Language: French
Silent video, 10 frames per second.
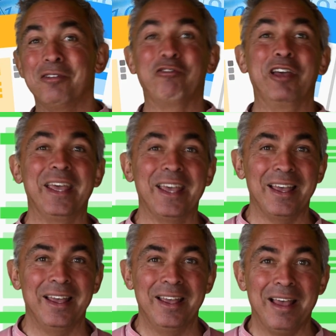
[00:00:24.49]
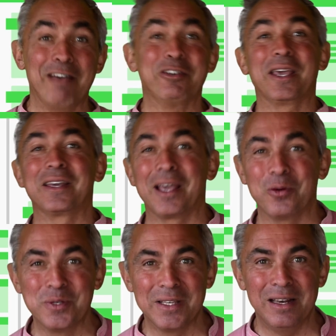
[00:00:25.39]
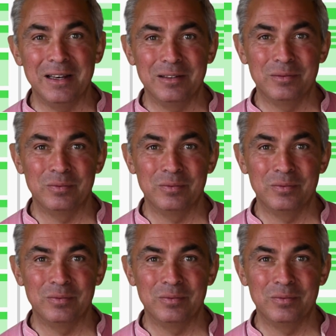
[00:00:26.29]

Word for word: vert, avec un carrousel